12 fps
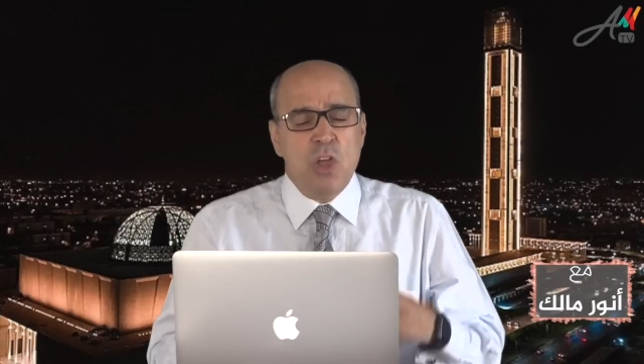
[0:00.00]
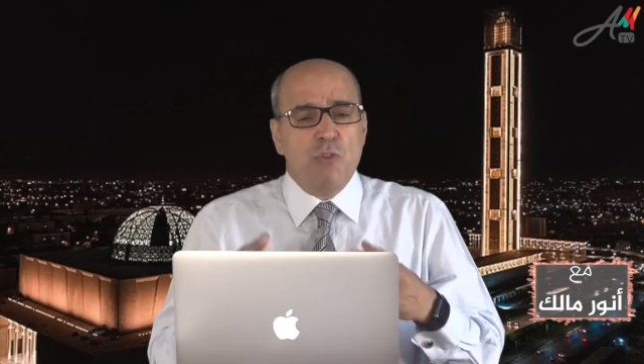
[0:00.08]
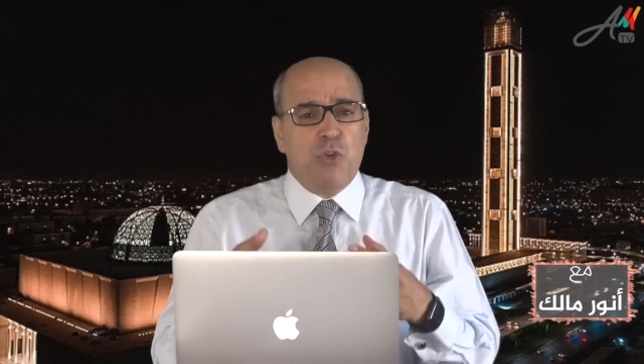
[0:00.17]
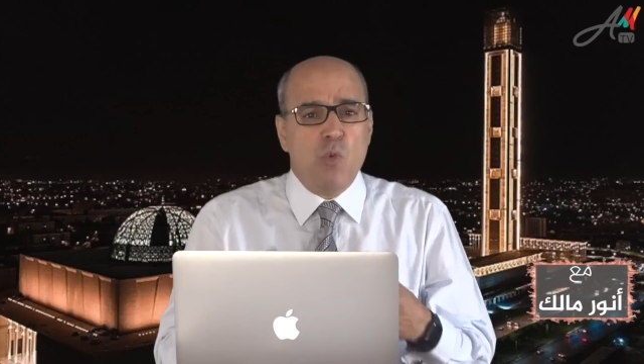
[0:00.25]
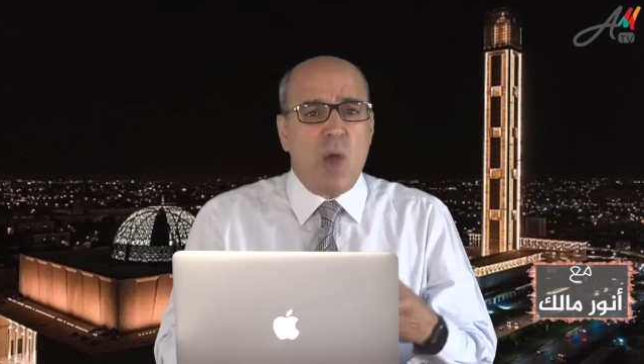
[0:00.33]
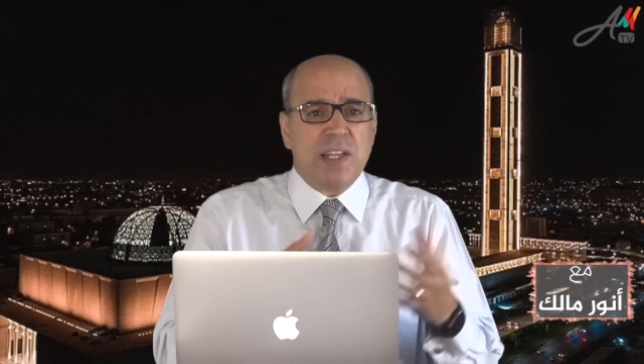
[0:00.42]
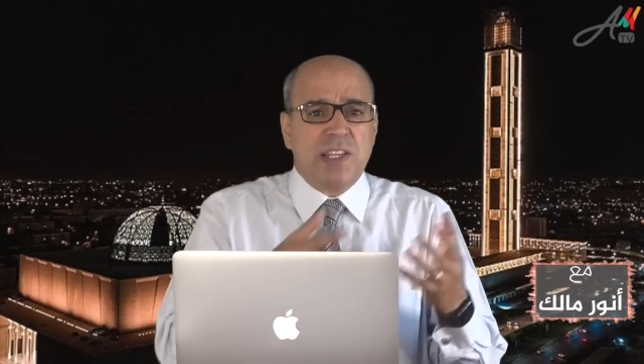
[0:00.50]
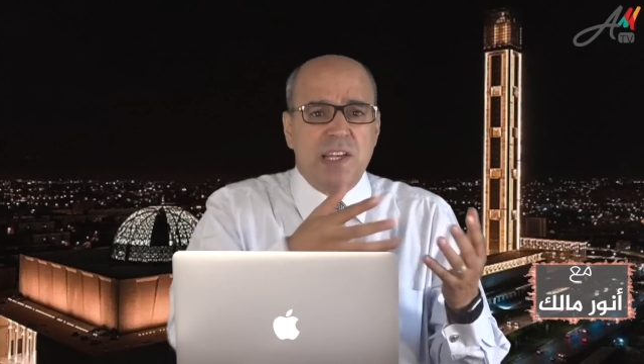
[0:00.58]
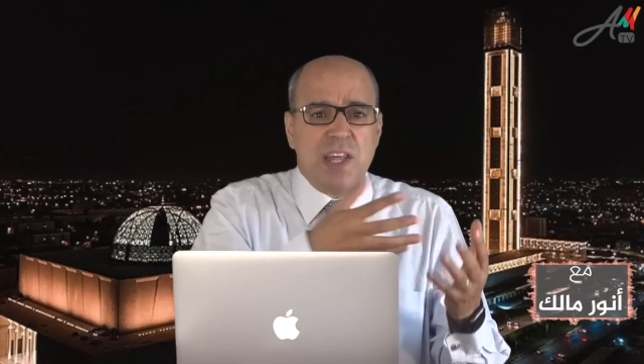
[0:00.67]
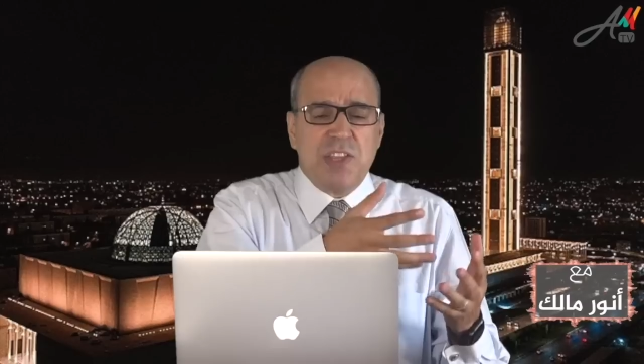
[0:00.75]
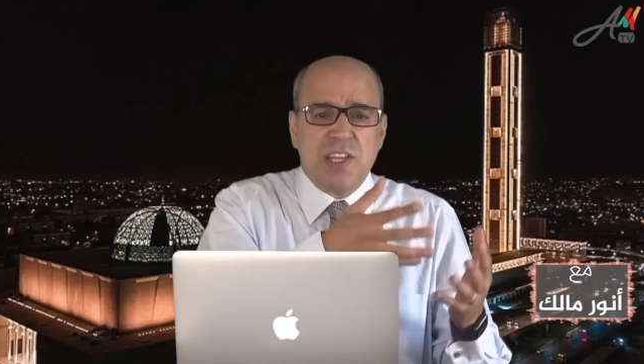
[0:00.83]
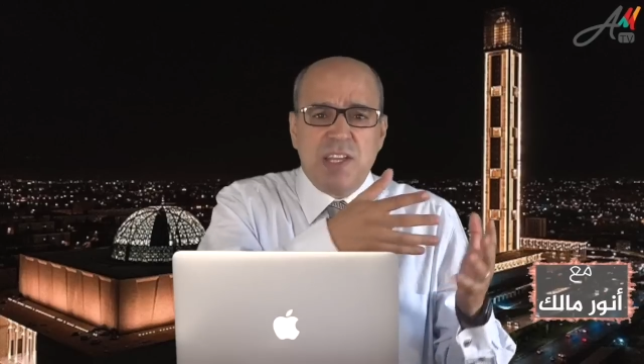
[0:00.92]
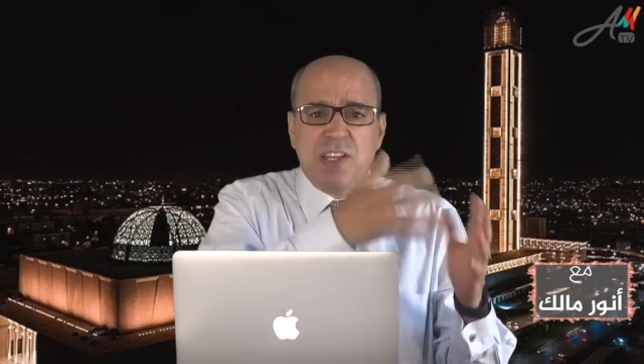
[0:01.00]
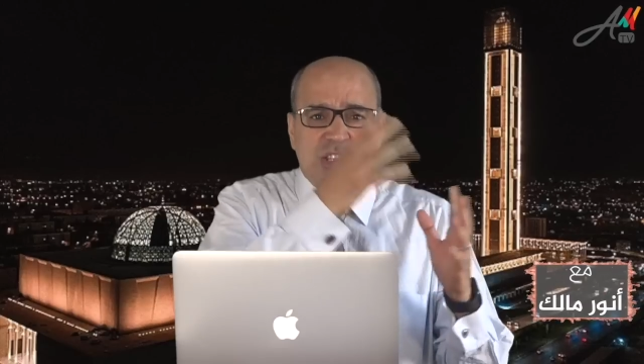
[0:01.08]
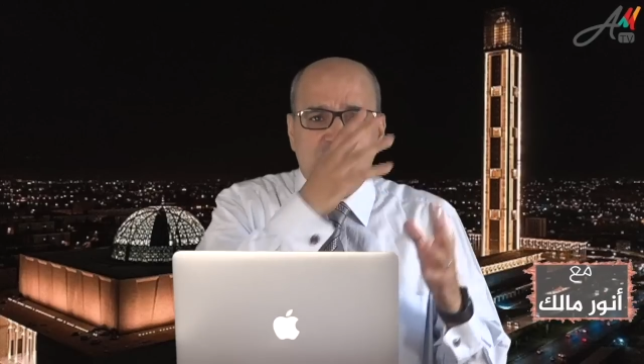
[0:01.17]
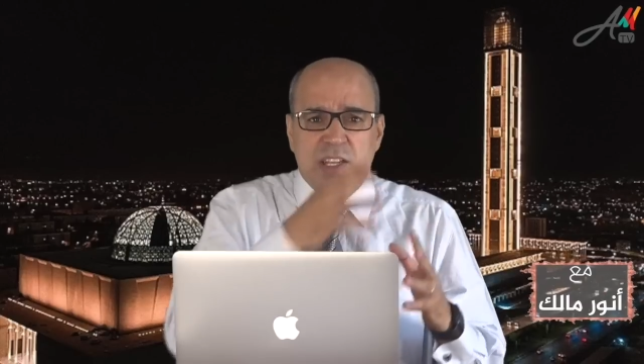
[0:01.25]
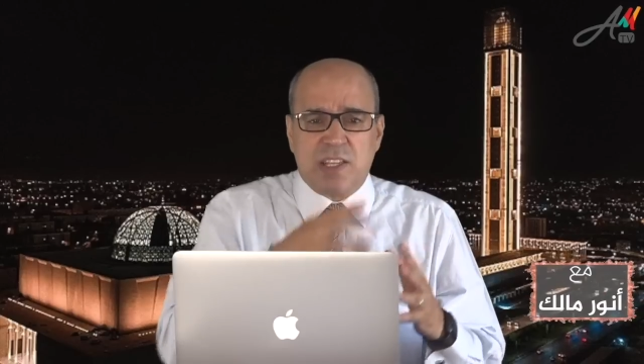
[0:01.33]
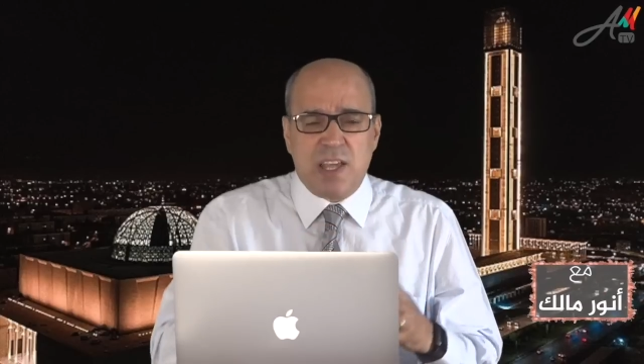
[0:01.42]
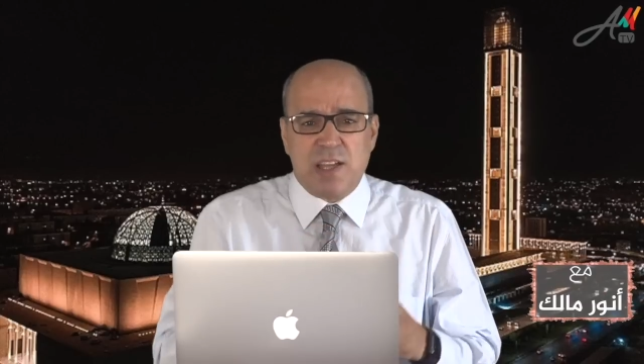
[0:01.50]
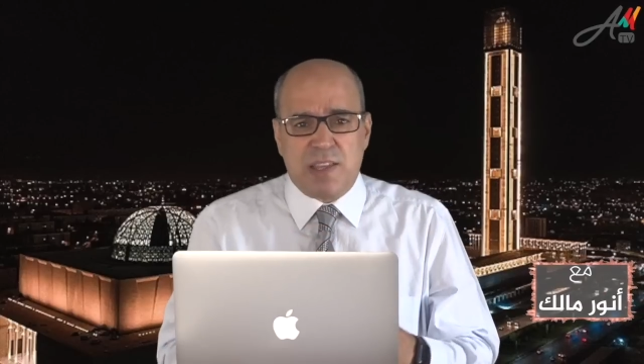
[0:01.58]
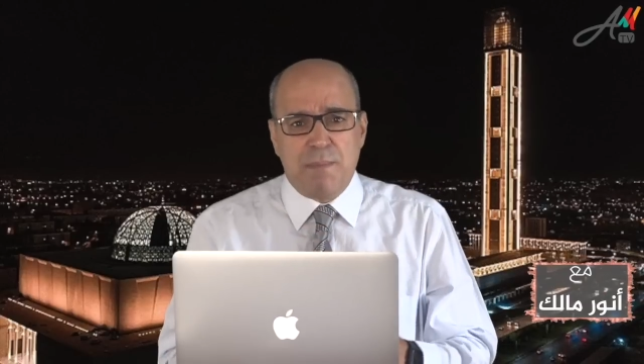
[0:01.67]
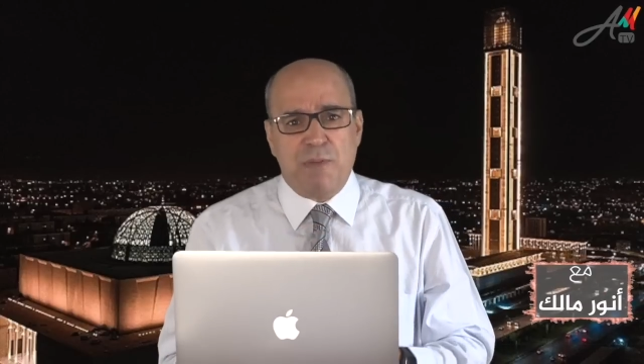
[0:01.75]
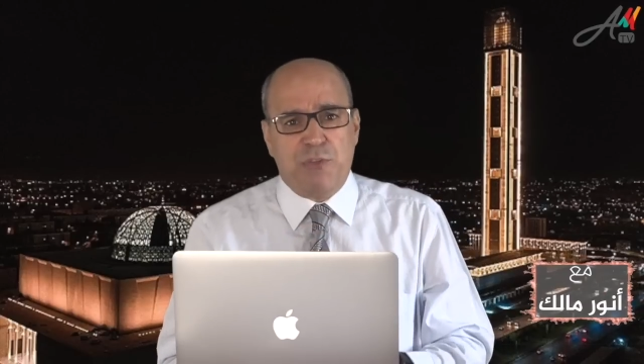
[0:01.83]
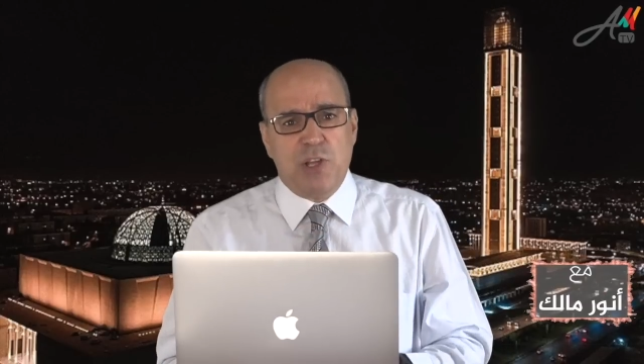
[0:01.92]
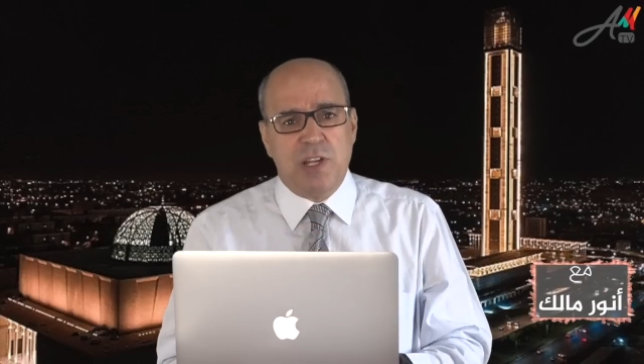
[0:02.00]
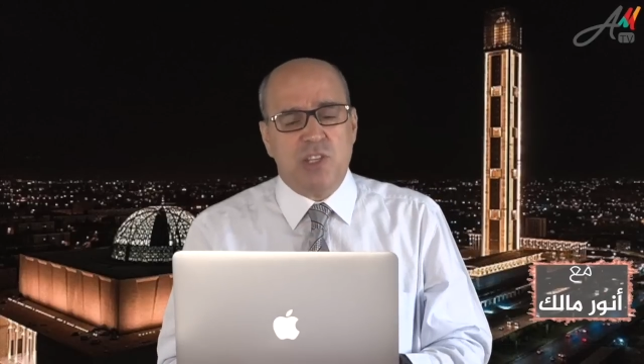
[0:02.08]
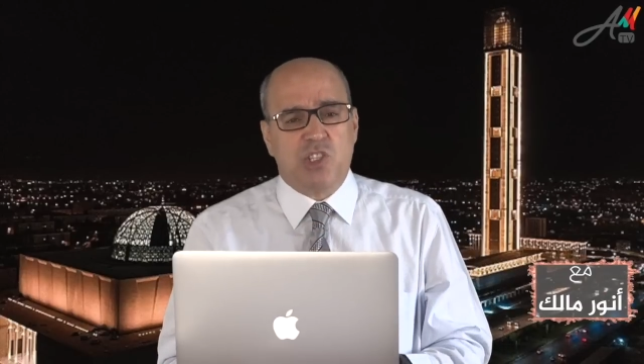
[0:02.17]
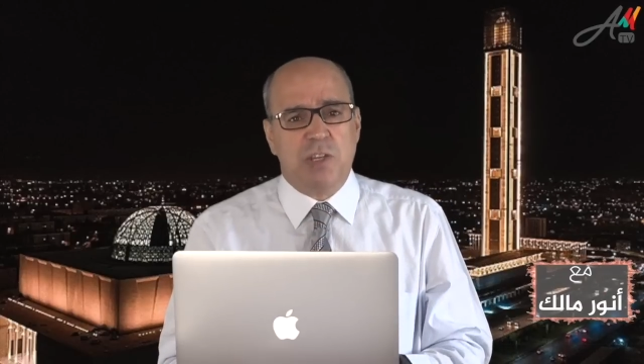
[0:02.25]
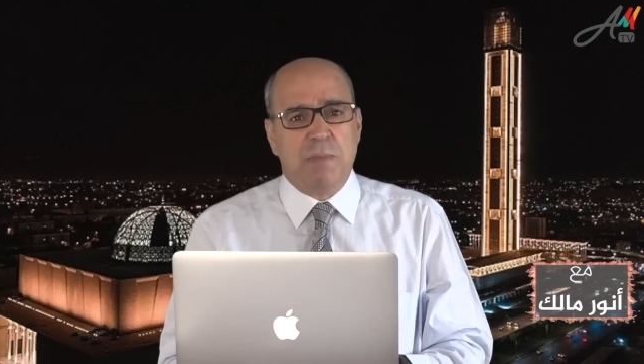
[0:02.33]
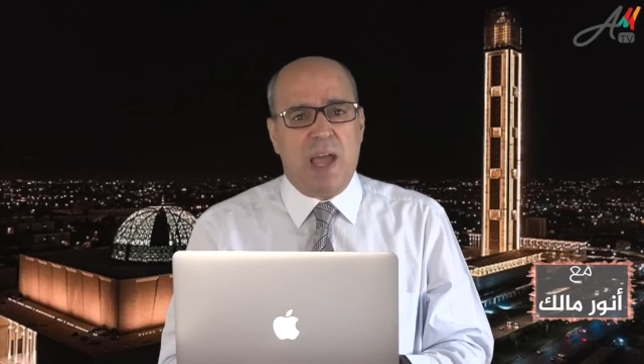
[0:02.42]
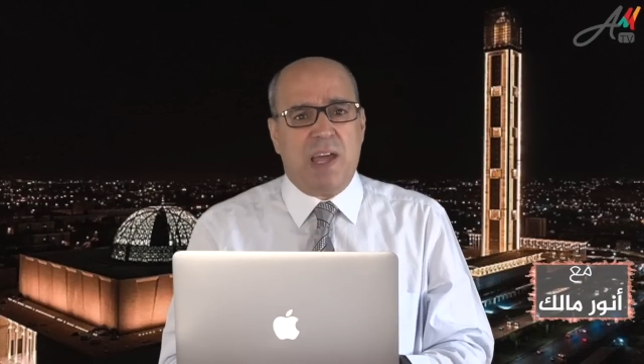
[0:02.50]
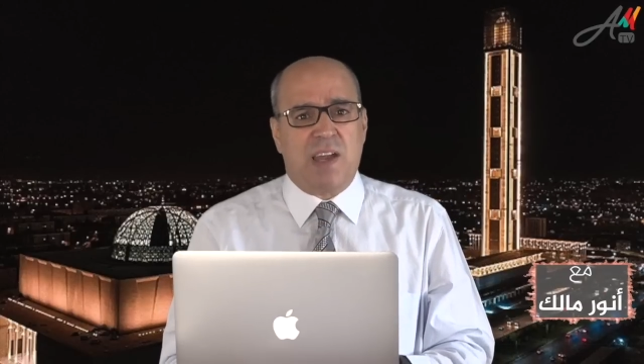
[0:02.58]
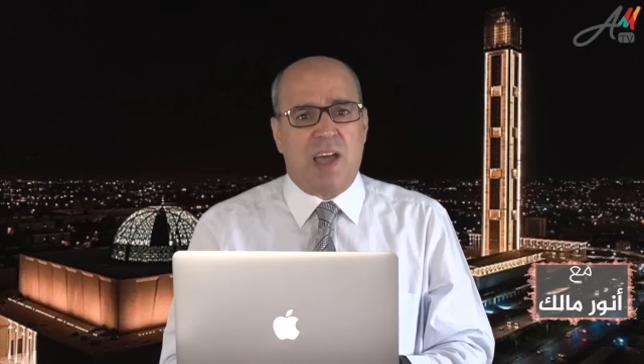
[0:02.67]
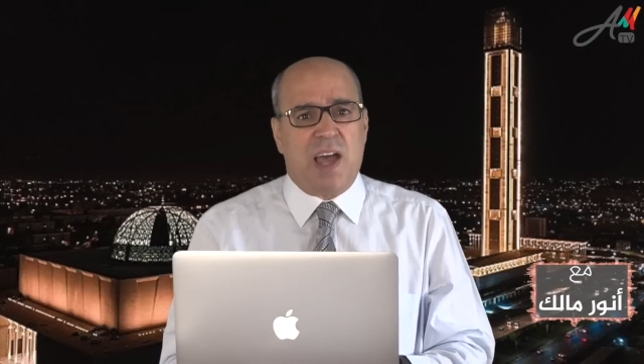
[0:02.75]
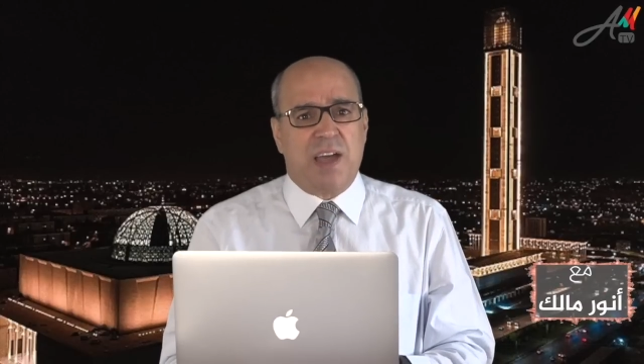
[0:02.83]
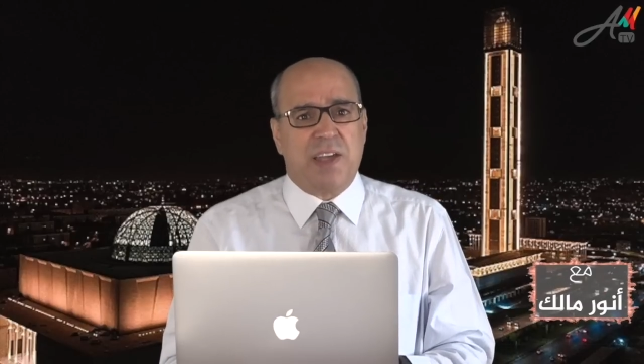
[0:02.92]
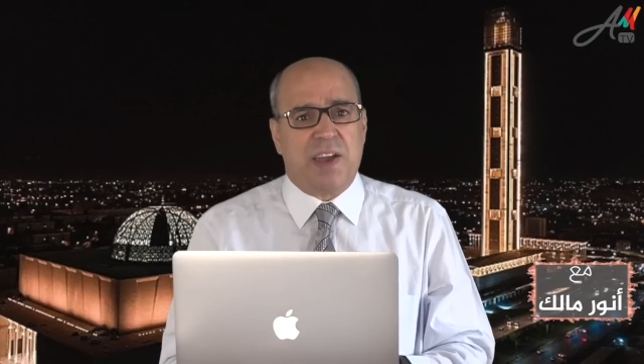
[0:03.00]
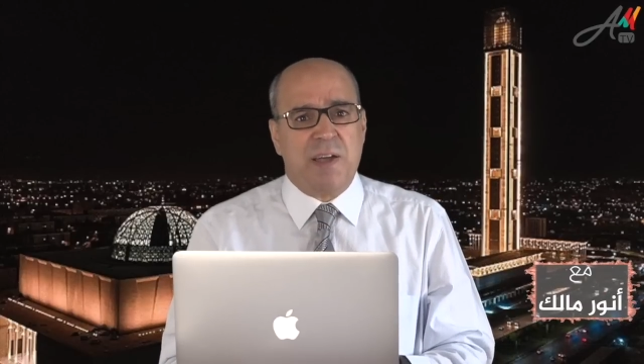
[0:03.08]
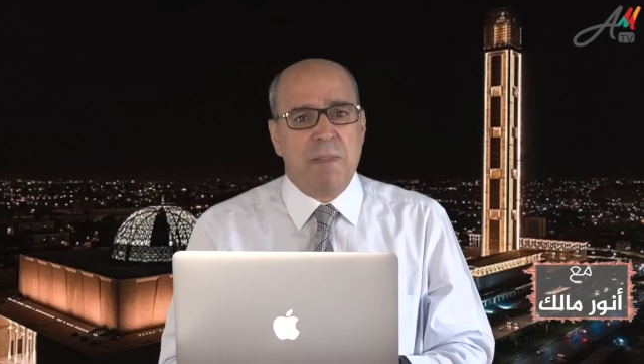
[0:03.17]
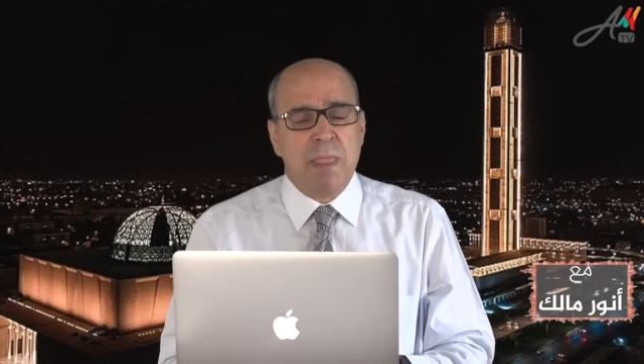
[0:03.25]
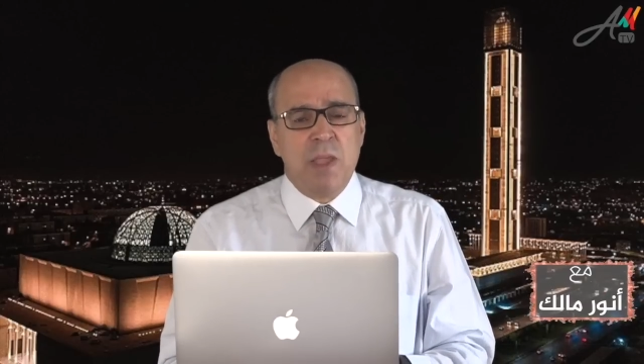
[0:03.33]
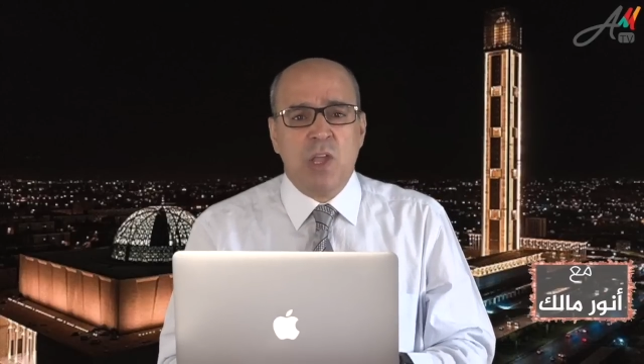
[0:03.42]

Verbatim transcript: في الوقت الذي تم فيه اجتماع القاهرة